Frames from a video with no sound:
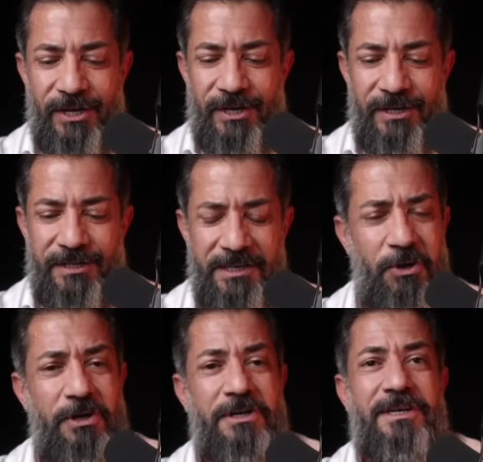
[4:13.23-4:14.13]

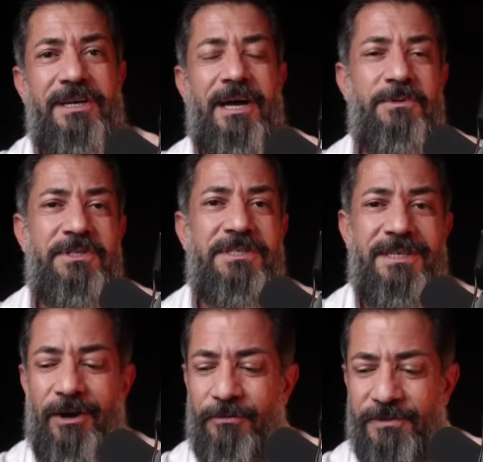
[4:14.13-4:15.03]
Jedoch habe ich äh,
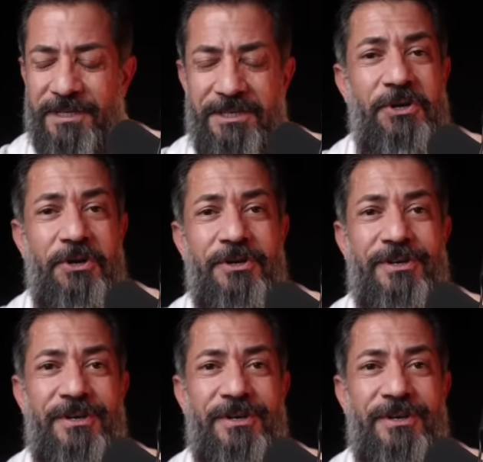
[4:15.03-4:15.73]
auf TikTok